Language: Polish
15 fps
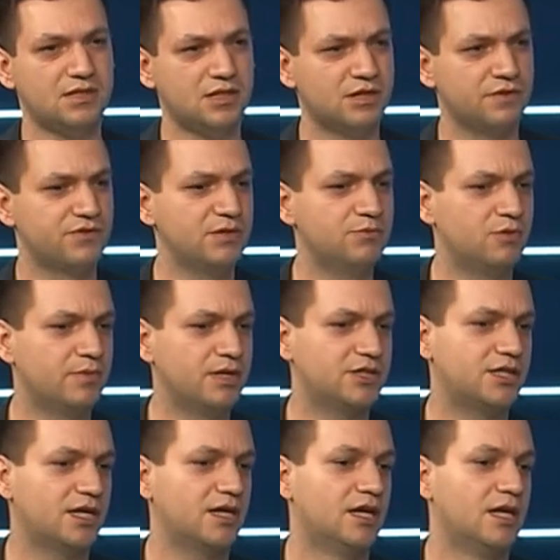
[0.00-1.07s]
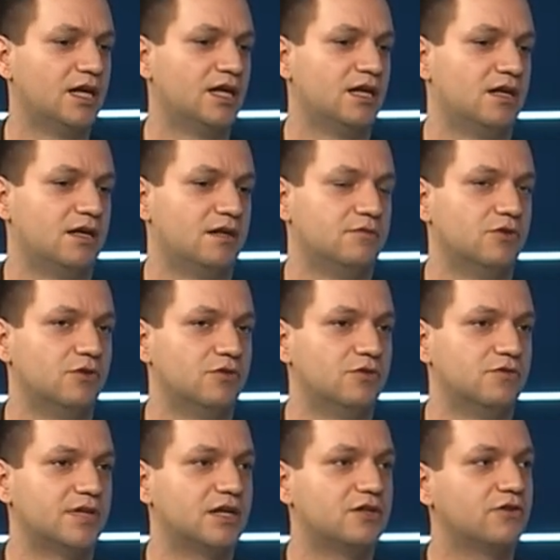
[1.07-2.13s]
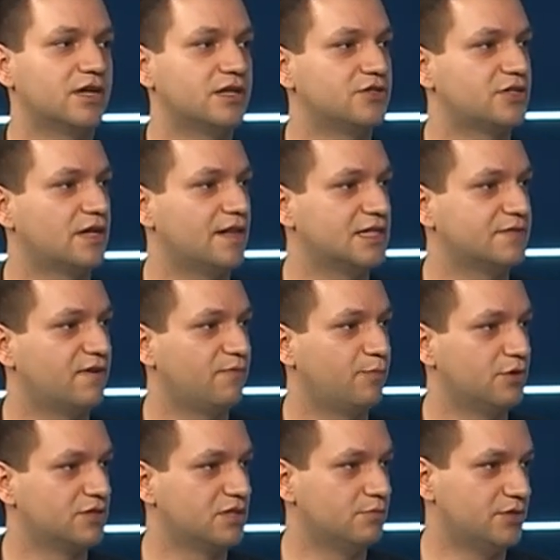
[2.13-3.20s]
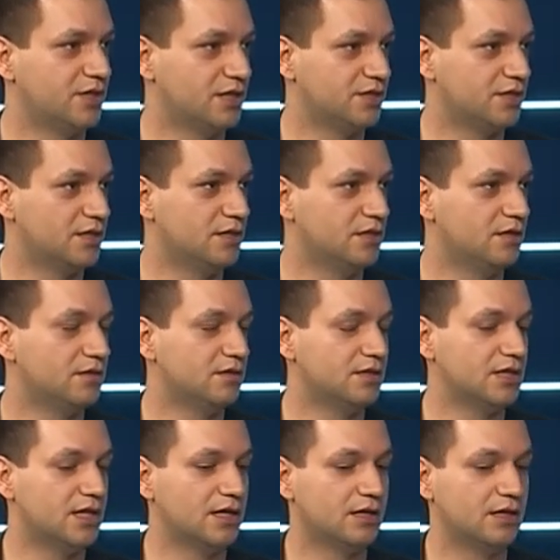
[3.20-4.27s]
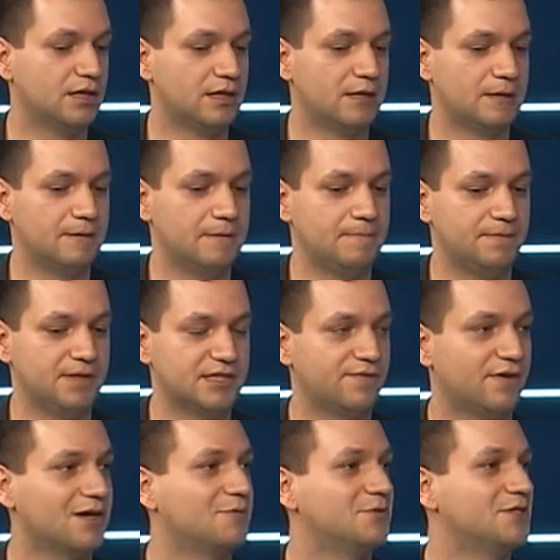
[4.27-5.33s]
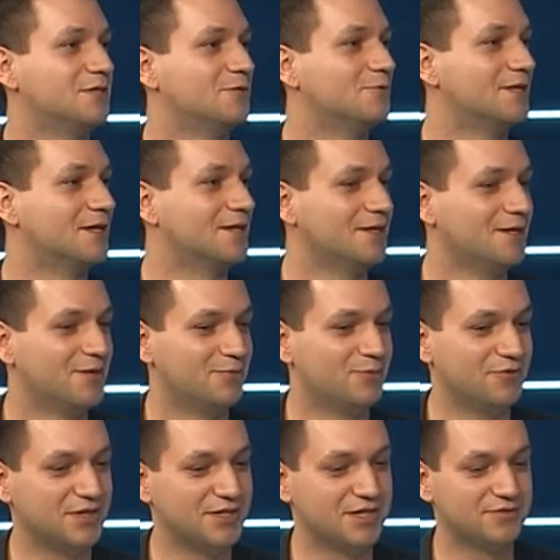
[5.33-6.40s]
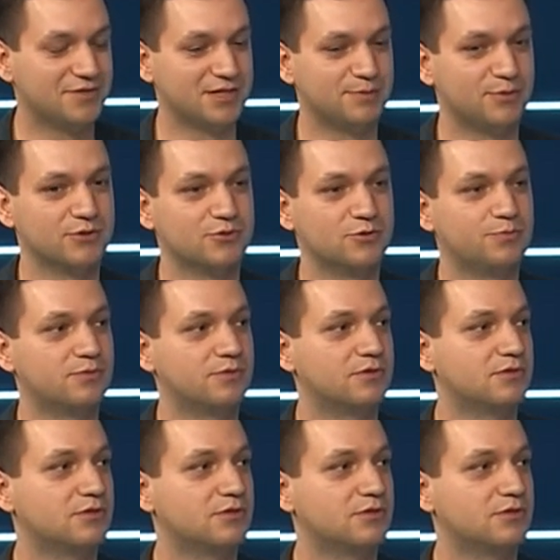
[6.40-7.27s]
w tym momencie no, najgorętsza nazwa w polskim jazzie i nie, nie zawaham się tutaj powiedzieć w ten sposób.